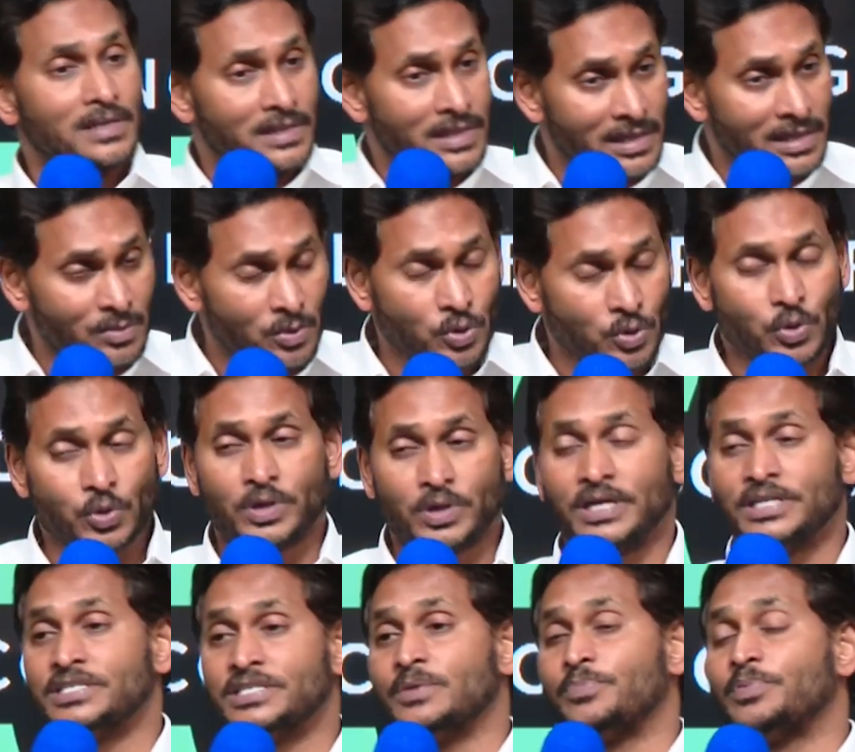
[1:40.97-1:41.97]
ఇంతకుముందు
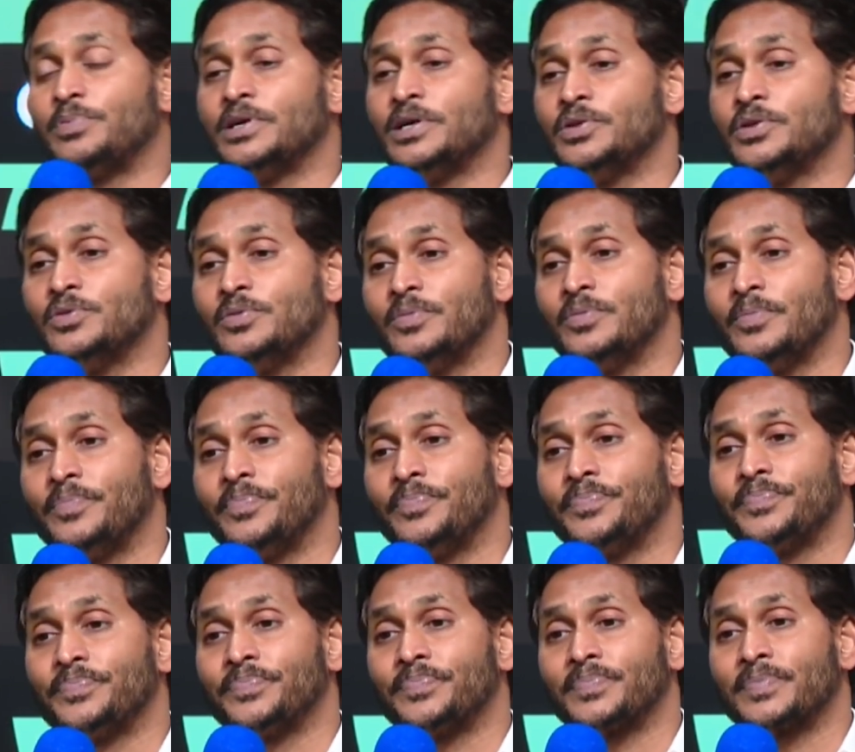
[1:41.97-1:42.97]
నేను చెప్పినాను
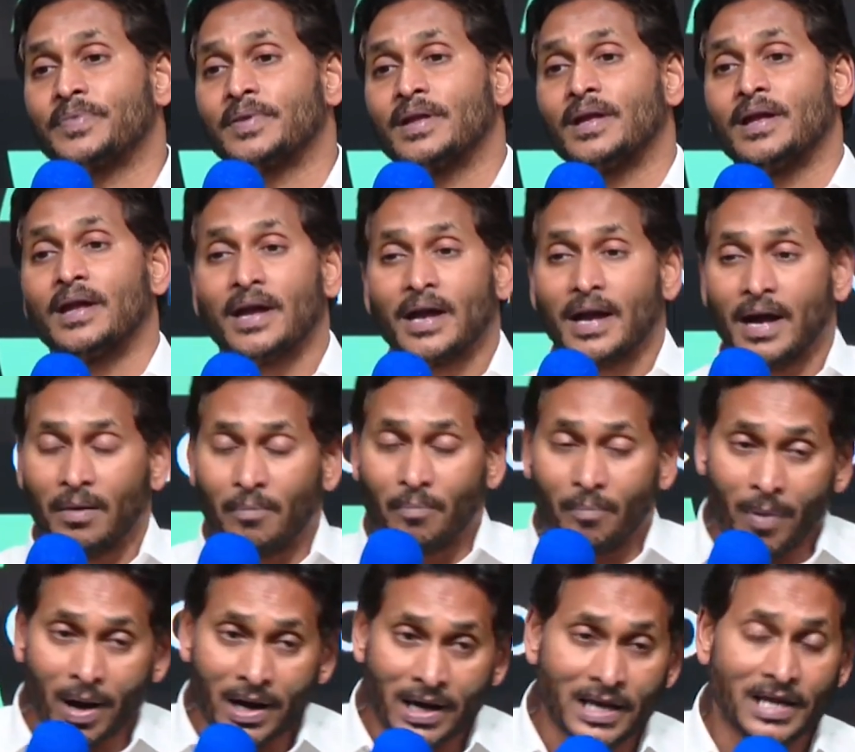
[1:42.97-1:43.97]

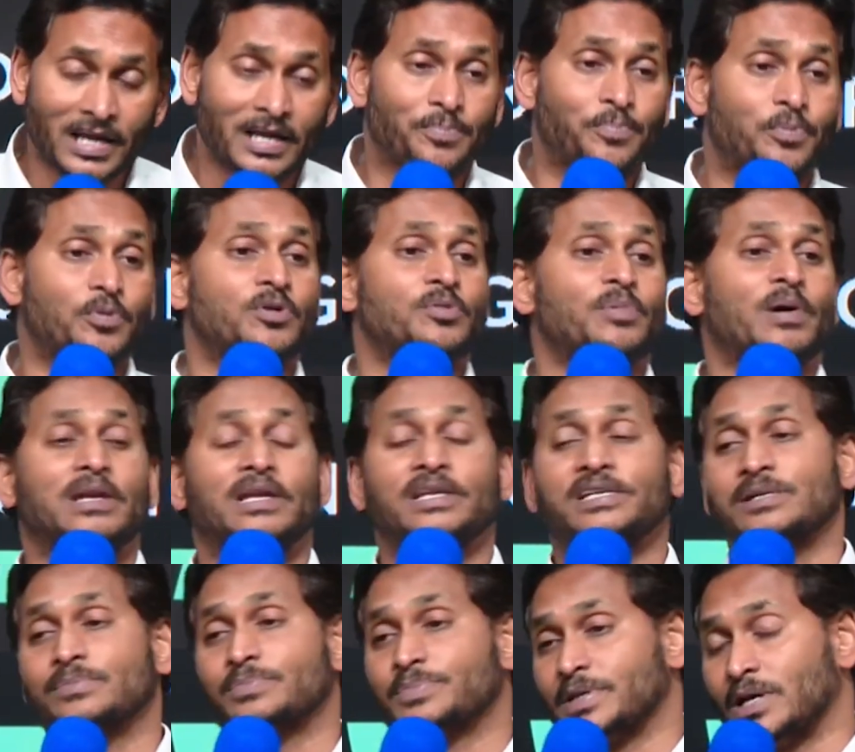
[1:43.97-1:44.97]
మళ్ళీ ఇప్పుడు మళ్ళీ
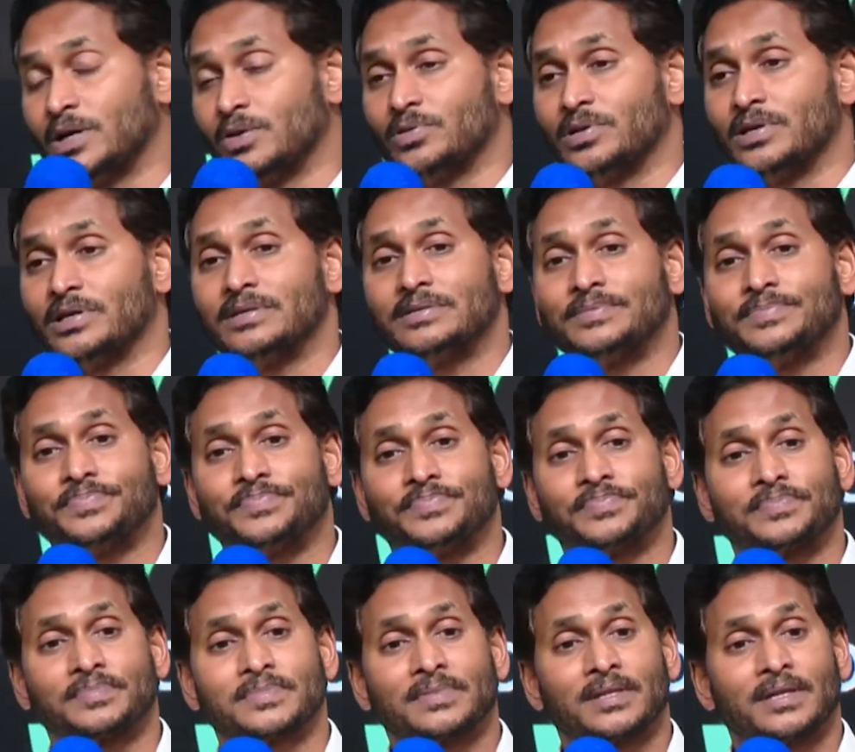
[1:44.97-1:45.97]
చెప్తా ఉన్నా
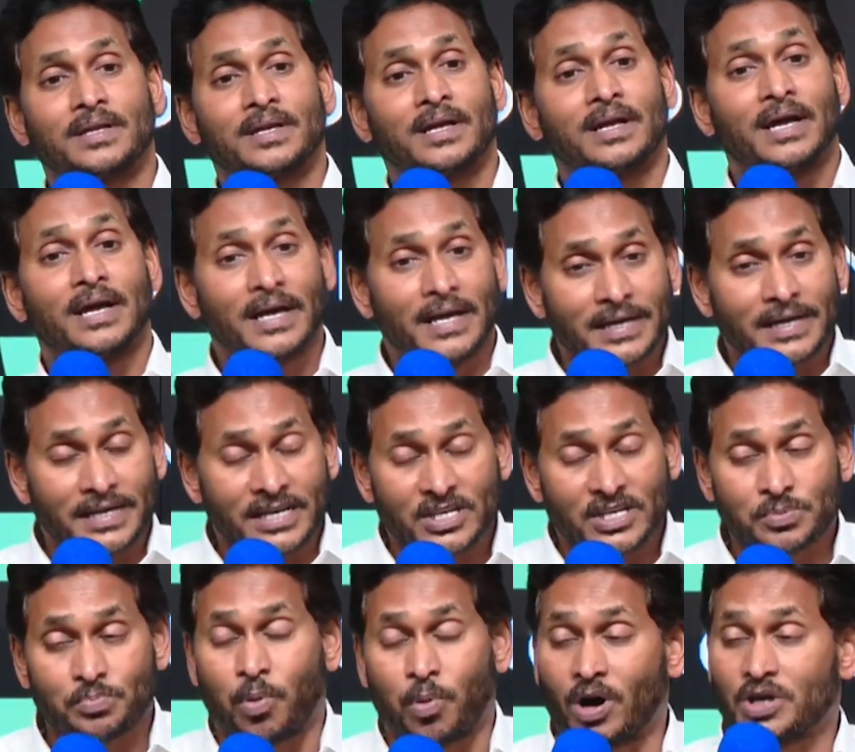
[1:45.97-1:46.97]
ఇట్
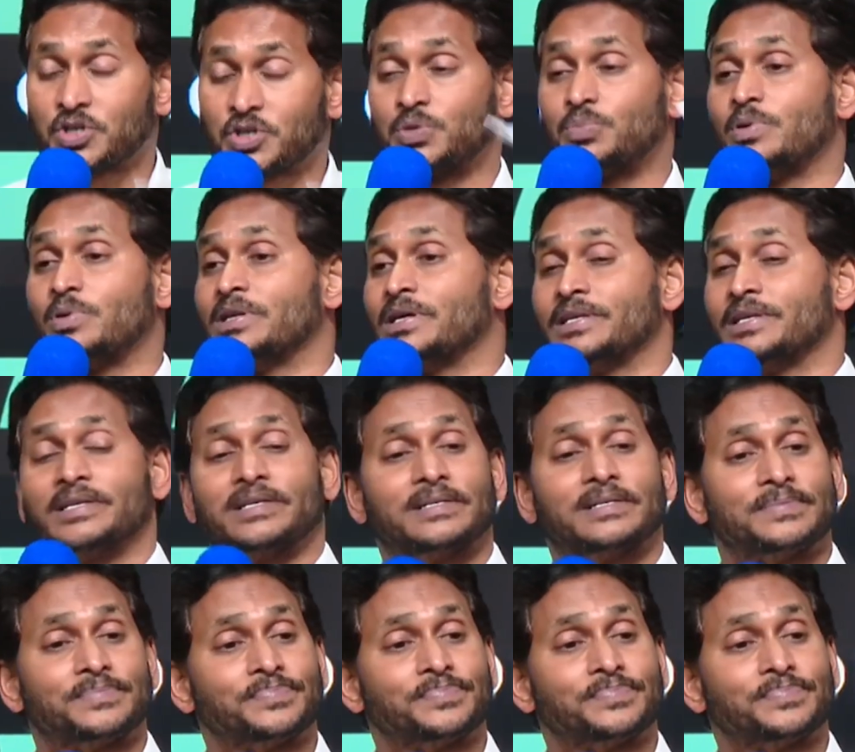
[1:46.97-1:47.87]
ఈస్ పాసిబుల్ అని